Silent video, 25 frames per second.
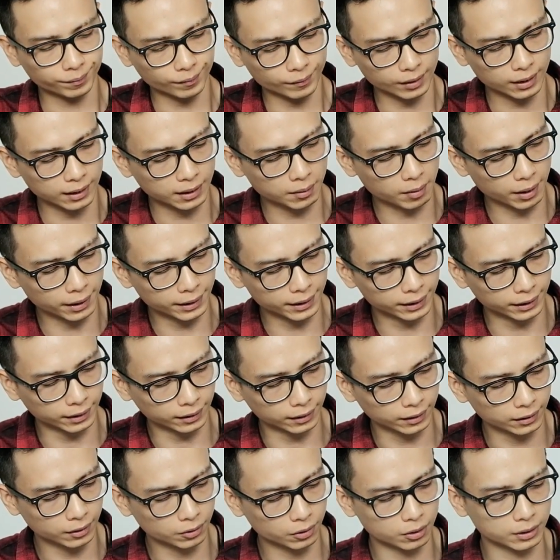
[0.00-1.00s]
Đây các bạn
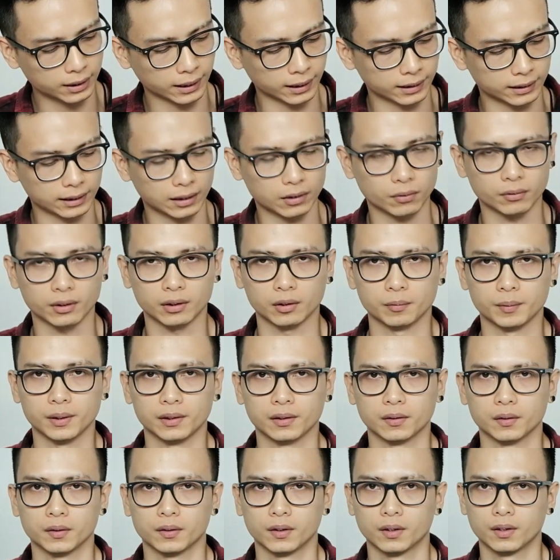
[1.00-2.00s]
nhìn thấy cái đôi giày da lộn này của
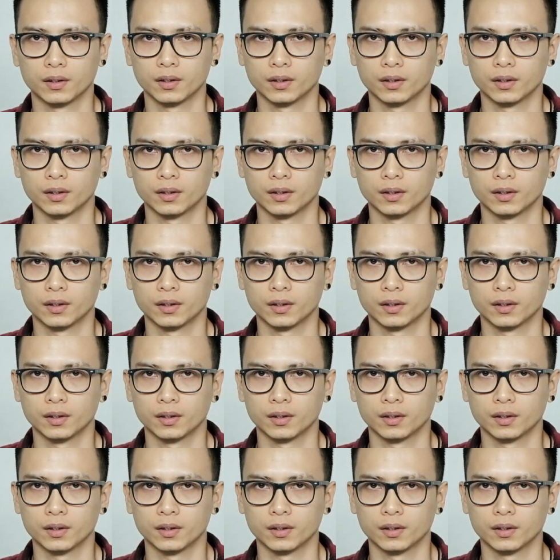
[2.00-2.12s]
mình không?